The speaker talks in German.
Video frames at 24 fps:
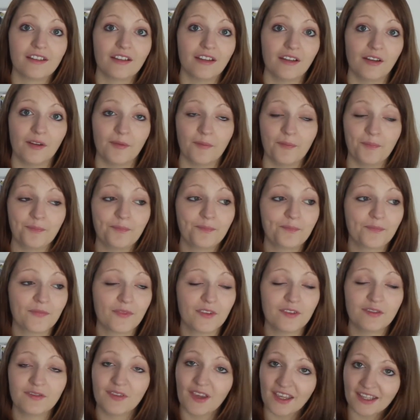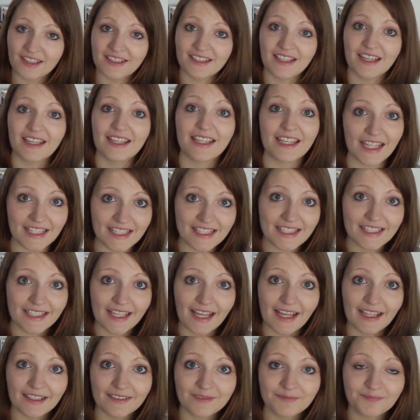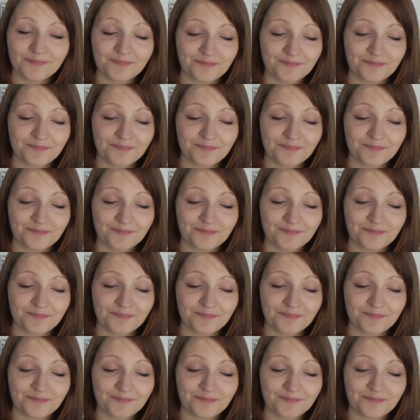ähm, fängt jetzt an.